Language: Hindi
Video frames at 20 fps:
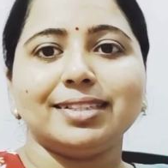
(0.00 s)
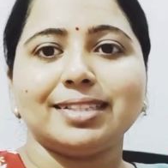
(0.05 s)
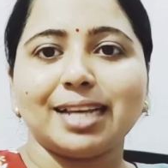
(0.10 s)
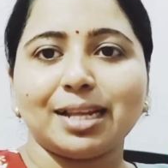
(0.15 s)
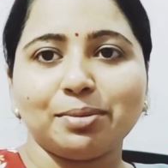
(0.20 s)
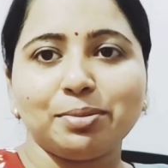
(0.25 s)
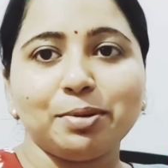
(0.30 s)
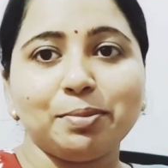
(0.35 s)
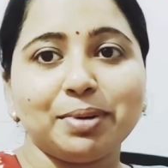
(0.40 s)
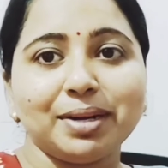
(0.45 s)

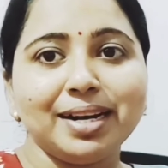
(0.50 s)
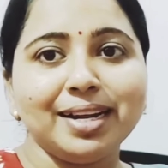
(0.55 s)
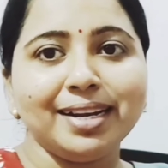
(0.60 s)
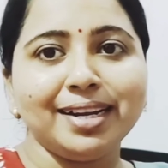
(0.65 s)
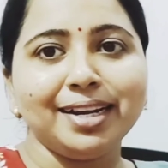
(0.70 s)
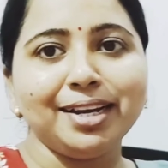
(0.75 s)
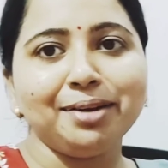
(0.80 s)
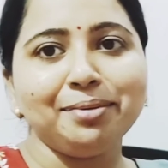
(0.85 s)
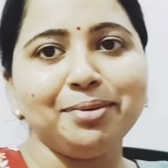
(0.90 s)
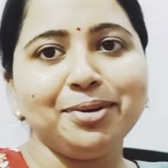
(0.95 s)
साथ में बने
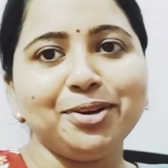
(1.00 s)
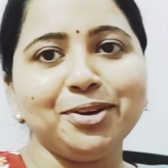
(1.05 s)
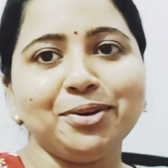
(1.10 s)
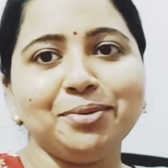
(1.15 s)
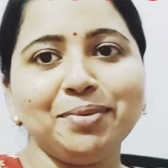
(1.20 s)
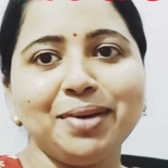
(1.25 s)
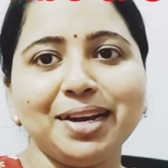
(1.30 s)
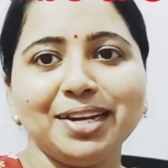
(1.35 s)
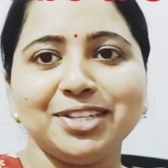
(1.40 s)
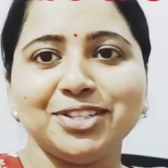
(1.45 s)
रहिए वीडियो
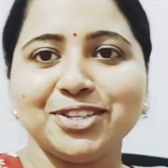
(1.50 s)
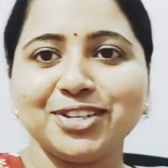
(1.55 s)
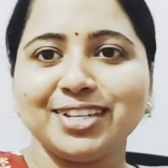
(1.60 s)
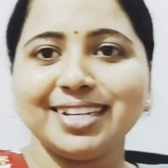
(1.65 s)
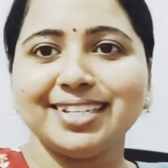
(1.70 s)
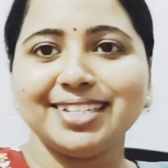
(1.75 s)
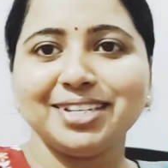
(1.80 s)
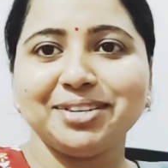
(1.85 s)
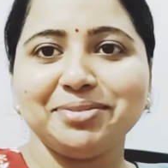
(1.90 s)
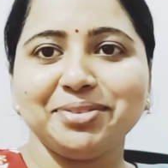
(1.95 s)
में एंजॉय
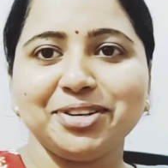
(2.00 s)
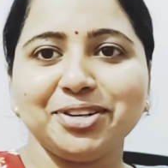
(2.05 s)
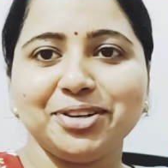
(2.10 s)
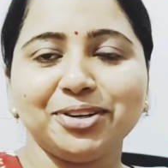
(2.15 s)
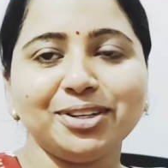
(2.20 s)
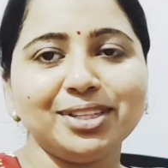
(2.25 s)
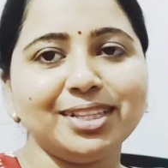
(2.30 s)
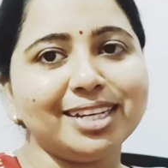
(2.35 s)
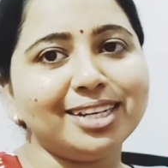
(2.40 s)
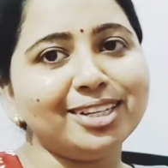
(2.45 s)
कीजिए वीडियो
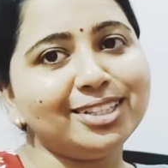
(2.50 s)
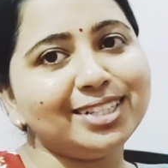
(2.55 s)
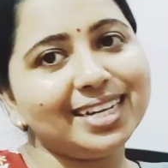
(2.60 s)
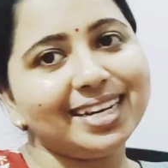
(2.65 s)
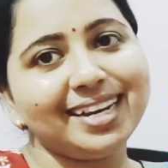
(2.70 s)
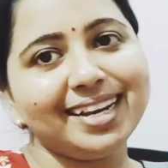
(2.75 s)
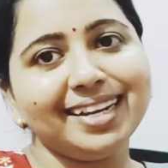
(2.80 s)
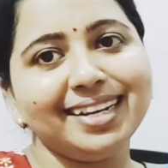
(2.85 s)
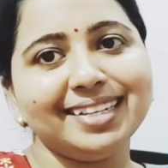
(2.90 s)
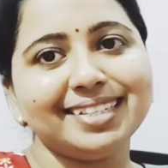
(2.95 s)
को तरफ
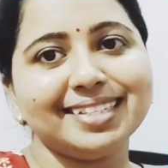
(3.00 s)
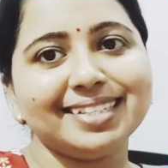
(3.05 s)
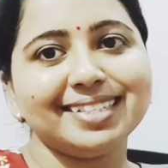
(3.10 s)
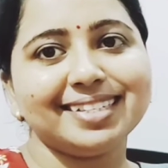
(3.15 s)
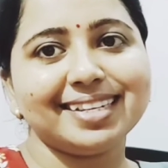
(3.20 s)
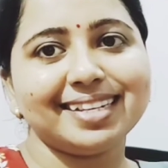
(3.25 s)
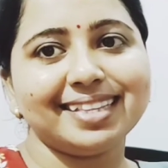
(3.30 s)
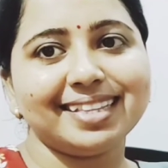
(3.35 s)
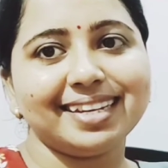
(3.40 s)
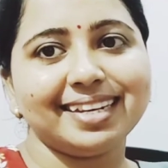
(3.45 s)
चलिए किचन
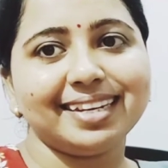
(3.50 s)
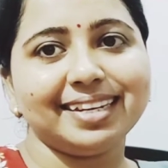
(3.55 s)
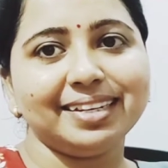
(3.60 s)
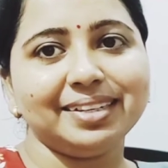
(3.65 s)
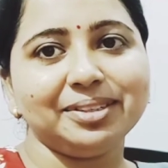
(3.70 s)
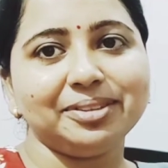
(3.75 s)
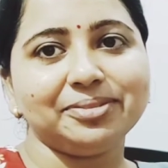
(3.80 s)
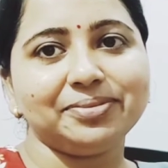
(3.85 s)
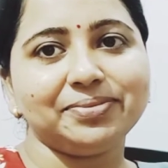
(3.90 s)
चलते हैं